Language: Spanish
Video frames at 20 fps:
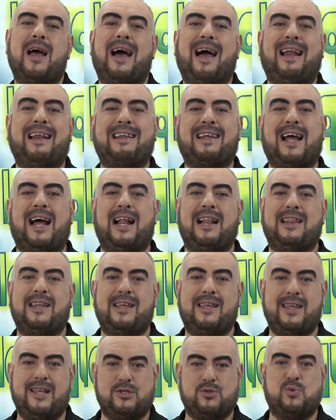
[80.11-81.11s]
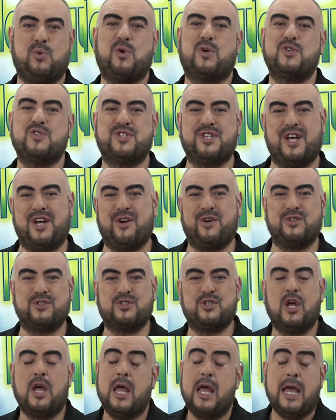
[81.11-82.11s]
alcaldes y a sus consejos.
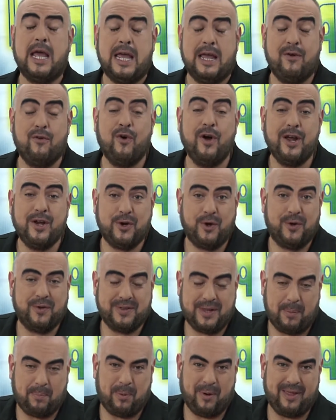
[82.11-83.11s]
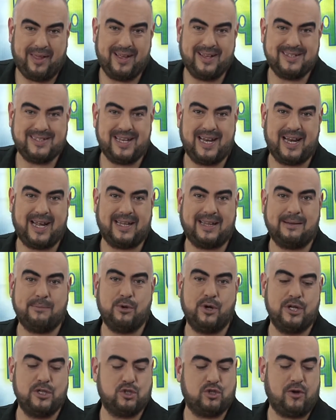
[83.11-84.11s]
Y bueno, después de decirles que
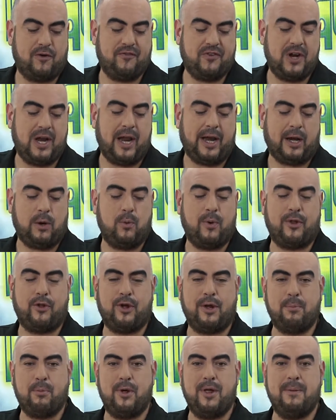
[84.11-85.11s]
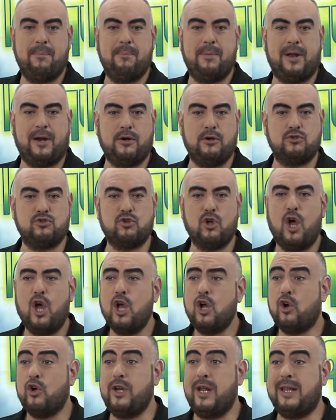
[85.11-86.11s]
estamos en Sofri, les recuerdo que pueden vernos
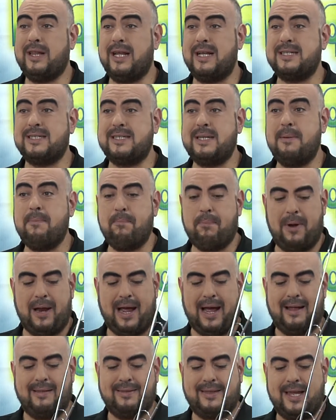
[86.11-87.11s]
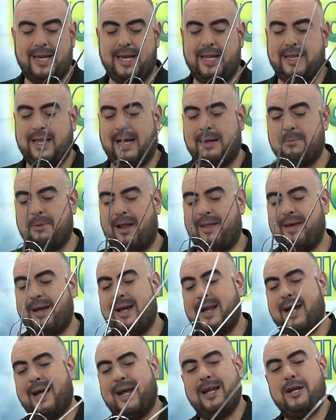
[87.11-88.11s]
con esta simple antenita, que me la
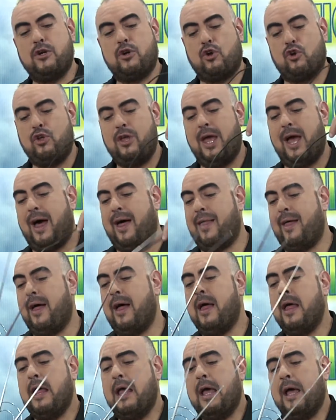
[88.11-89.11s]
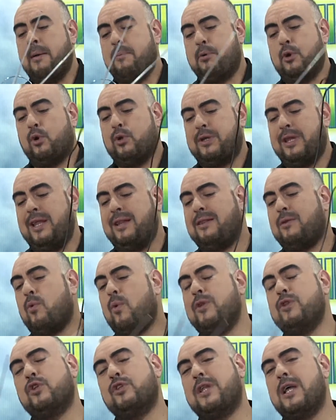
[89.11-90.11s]
dejan acá enrollada. Pero usted
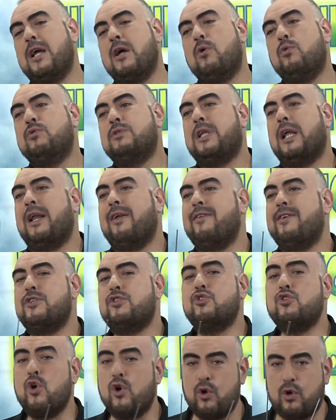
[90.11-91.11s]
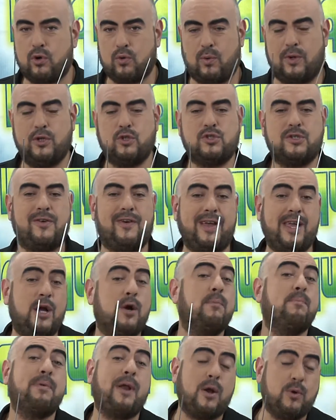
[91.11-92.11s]
cuando tenga un televisor, cuando se vaya a
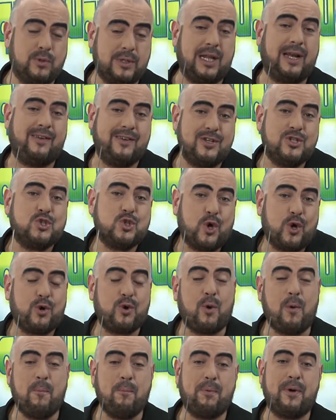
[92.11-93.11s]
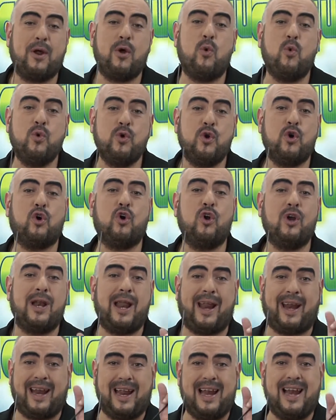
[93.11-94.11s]
comprar un televisor, compre uno con
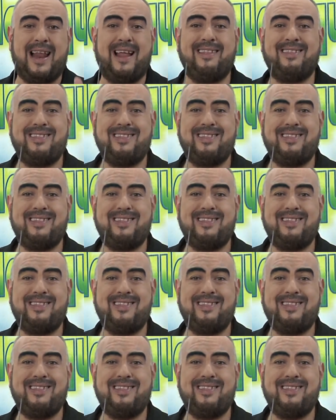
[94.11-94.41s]
la regla